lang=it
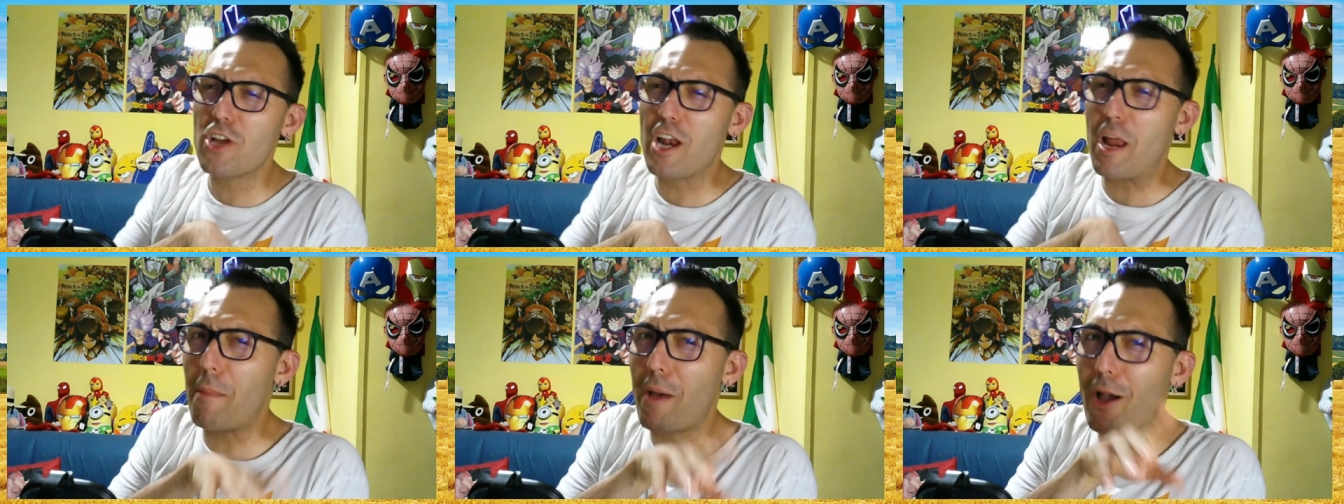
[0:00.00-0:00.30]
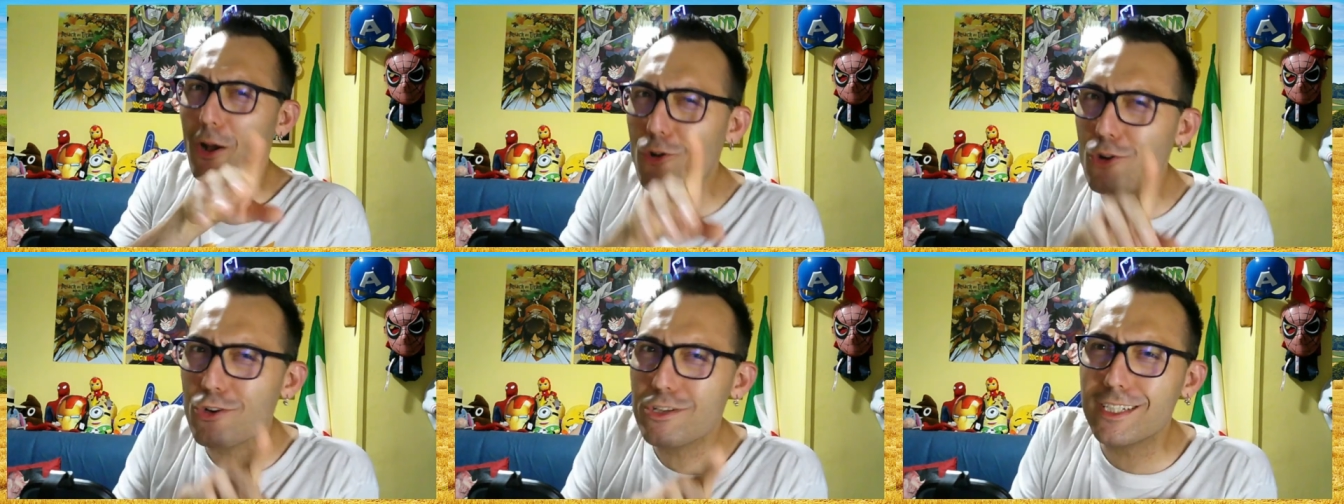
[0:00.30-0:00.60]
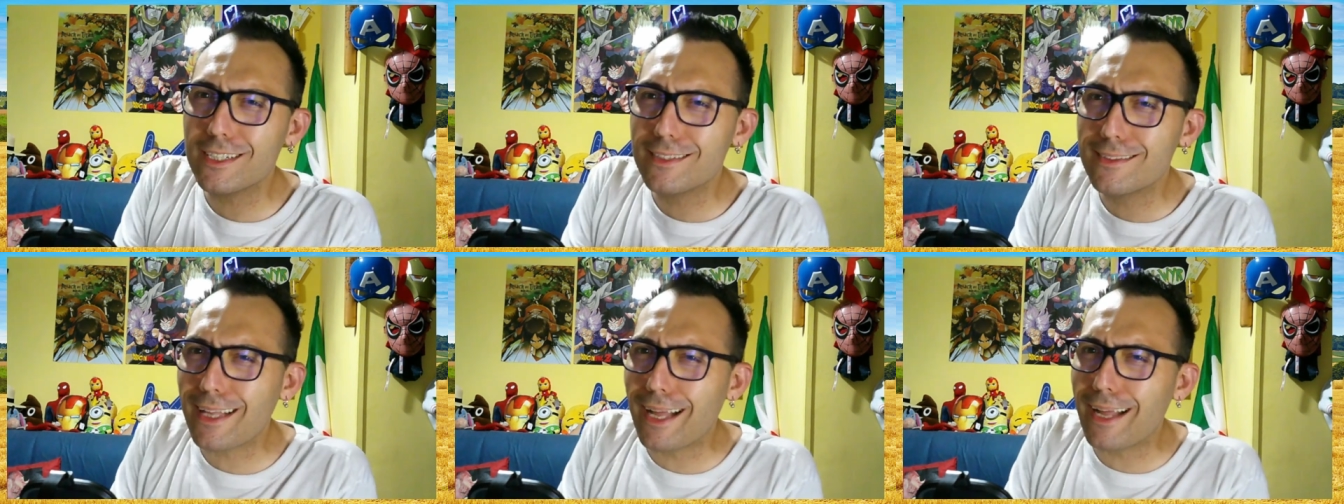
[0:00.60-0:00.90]
ma
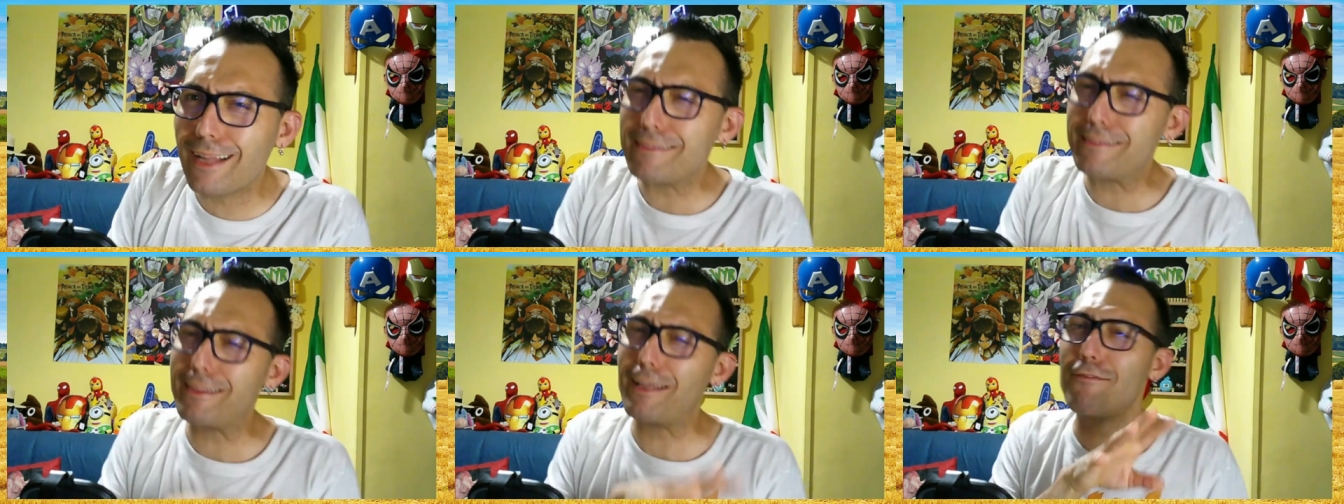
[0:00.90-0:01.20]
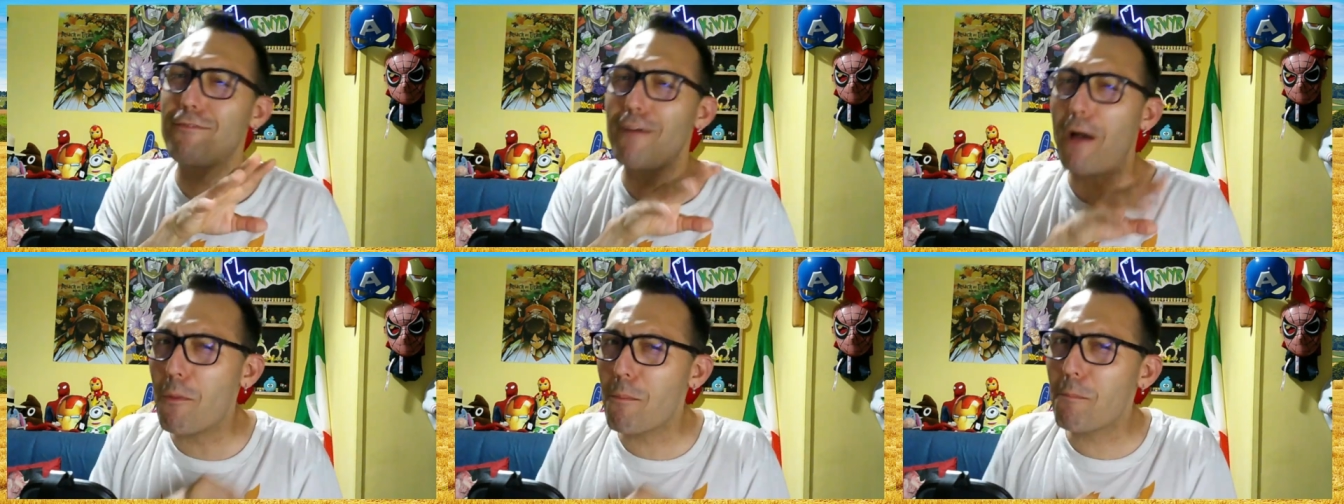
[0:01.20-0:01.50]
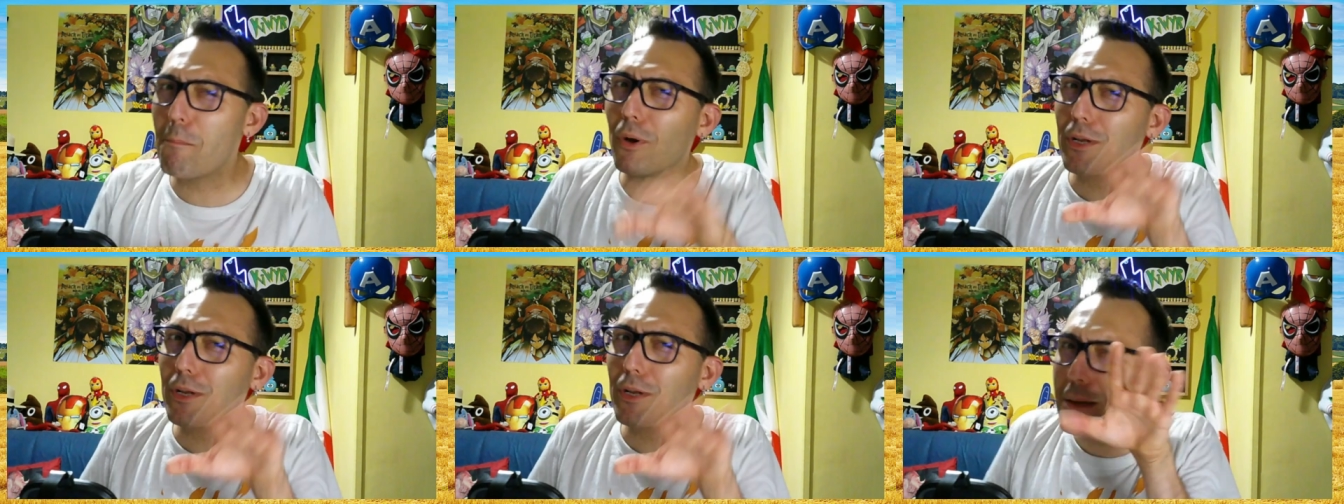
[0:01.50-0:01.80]
così tante fa un
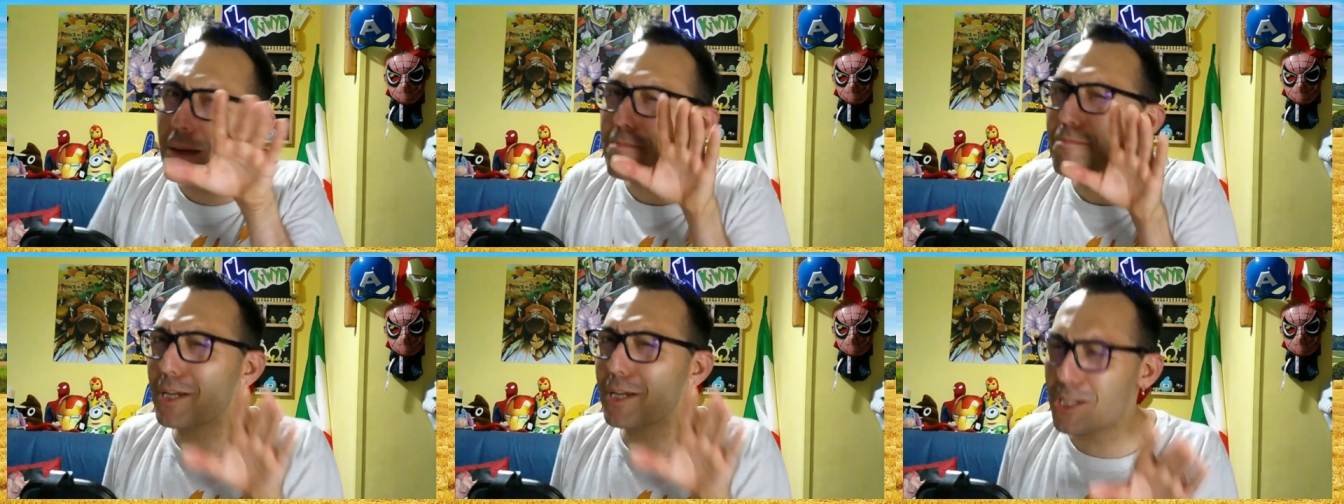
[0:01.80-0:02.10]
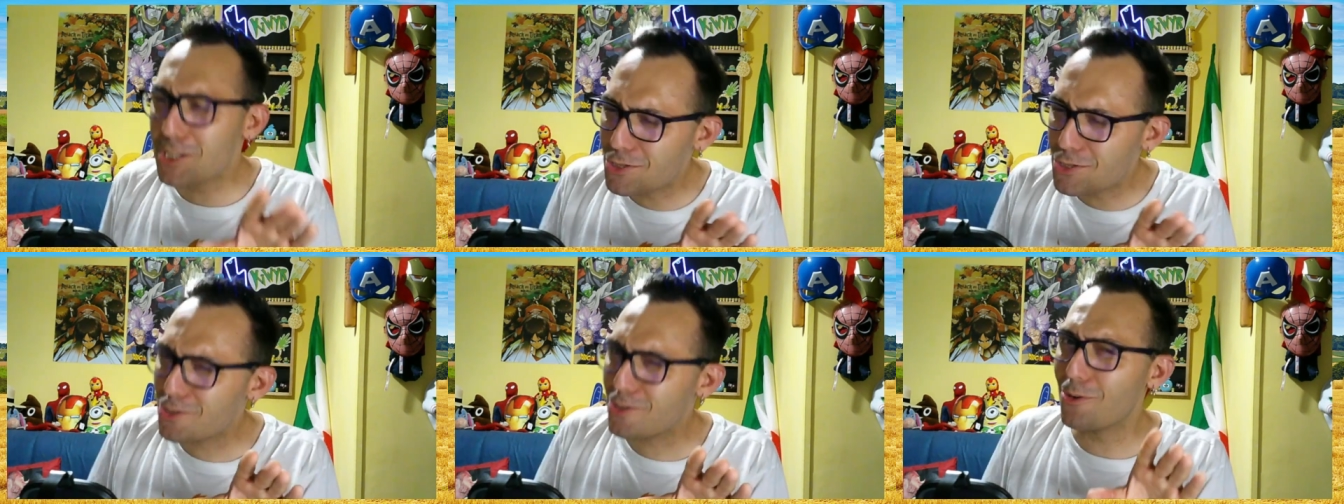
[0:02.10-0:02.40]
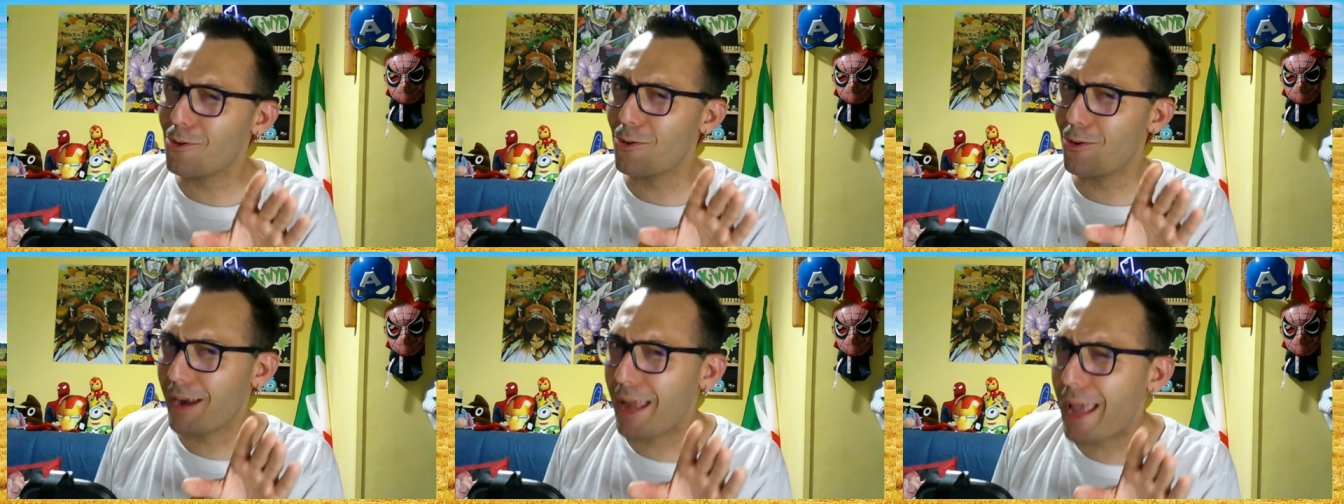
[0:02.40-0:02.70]
po' di
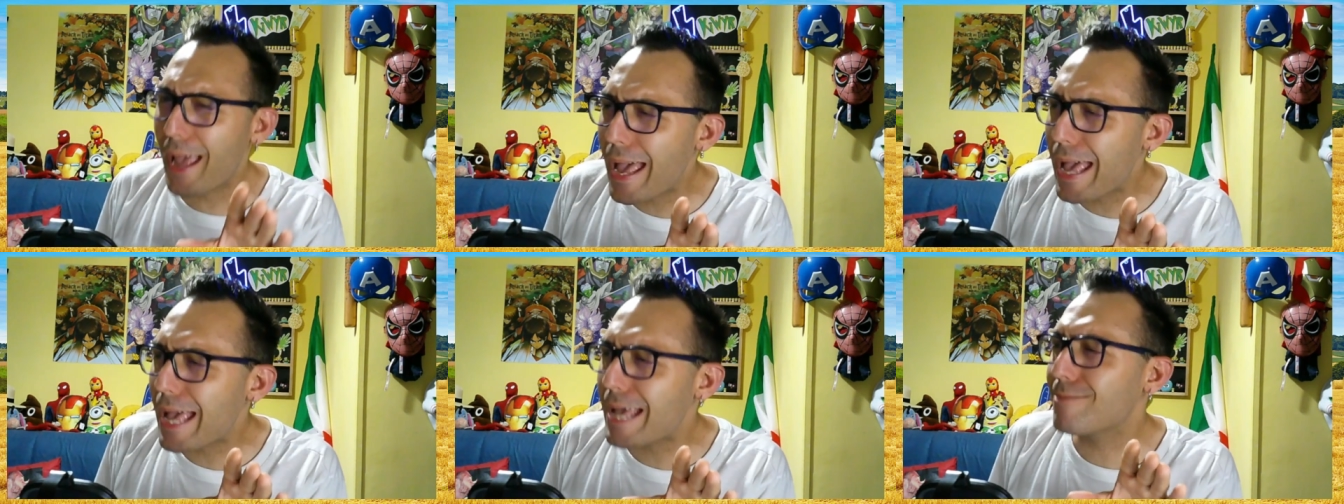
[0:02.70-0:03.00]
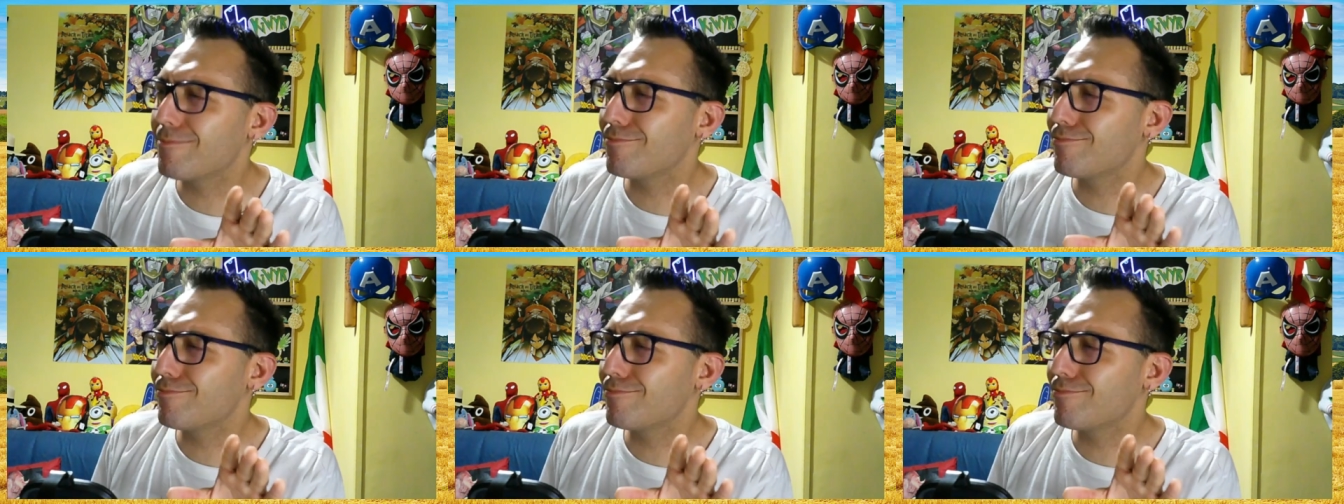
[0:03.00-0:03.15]
impressione, eh?